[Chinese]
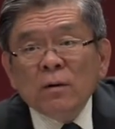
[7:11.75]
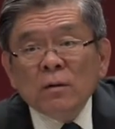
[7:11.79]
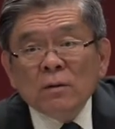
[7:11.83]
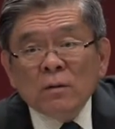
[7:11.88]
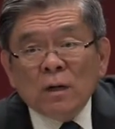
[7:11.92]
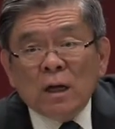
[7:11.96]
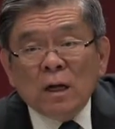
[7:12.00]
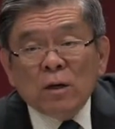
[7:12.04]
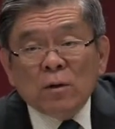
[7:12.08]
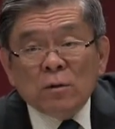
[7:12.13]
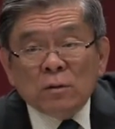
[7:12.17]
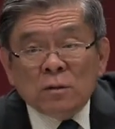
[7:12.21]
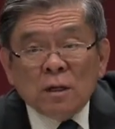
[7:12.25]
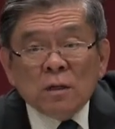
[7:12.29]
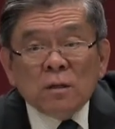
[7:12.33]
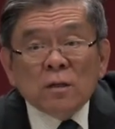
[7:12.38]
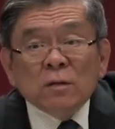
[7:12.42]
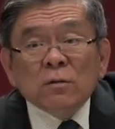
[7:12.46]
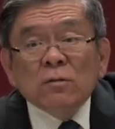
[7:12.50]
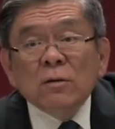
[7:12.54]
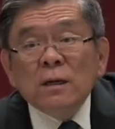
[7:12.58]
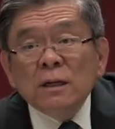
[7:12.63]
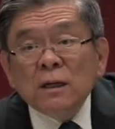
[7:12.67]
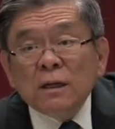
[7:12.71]
还有人的
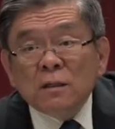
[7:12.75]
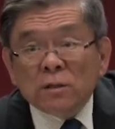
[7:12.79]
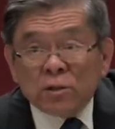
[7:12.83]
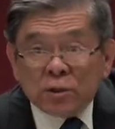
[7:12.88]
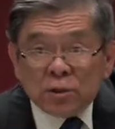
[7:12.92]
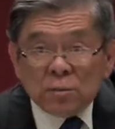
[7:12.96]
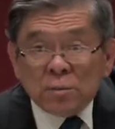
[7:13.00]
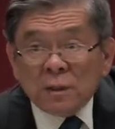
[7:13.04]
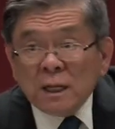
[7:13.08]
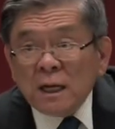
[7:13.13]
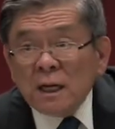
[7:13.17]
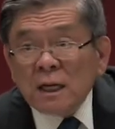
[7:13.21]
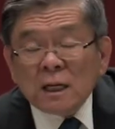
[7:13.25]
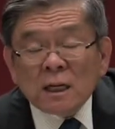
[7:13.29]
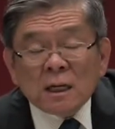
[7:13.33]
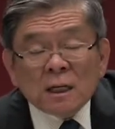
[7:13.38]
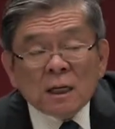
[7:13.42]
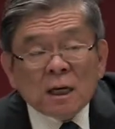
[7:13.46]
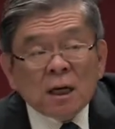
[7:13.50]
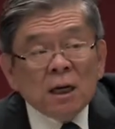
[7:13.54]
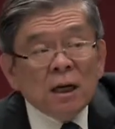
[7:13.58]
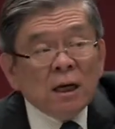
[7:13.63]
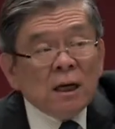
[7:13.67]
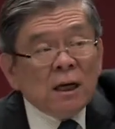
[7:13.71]
回应诗篇等
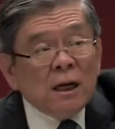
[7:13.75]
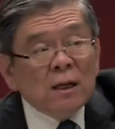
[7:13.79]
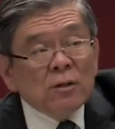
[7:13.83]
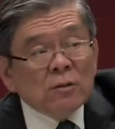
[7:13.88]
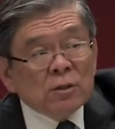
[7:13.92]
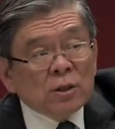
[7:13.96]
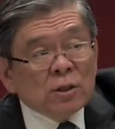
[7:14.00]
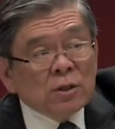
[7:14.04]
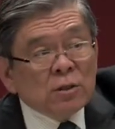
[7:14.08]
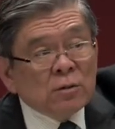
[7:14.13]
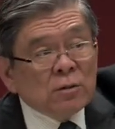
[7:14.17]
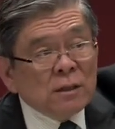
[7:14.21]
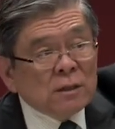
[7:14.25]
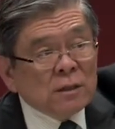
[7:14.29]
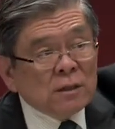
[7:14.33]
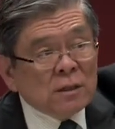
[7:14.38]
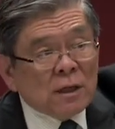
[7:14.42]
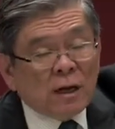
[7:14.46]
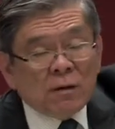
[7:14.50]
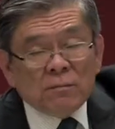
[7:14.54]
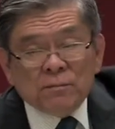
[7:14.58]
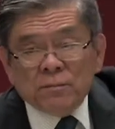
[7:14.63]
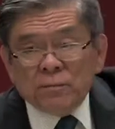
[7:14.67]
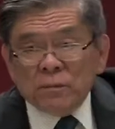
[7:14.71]
等，还有智慧之
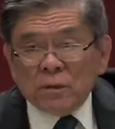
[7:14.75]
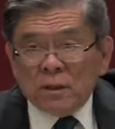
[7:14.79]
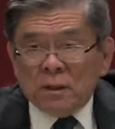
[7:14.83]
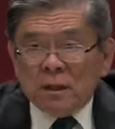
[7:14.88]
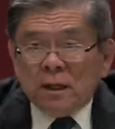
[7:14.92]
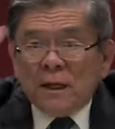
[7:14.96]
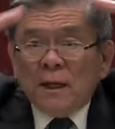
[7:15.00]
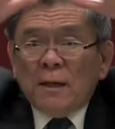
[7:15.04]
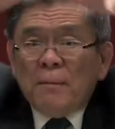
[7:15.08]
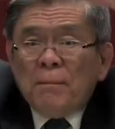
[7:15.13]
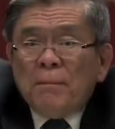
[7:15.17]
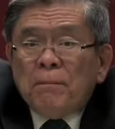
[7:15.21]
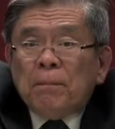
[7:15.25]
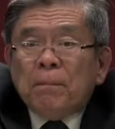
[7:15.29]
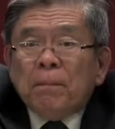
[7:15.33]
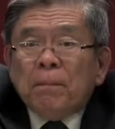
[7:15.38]
道。OK，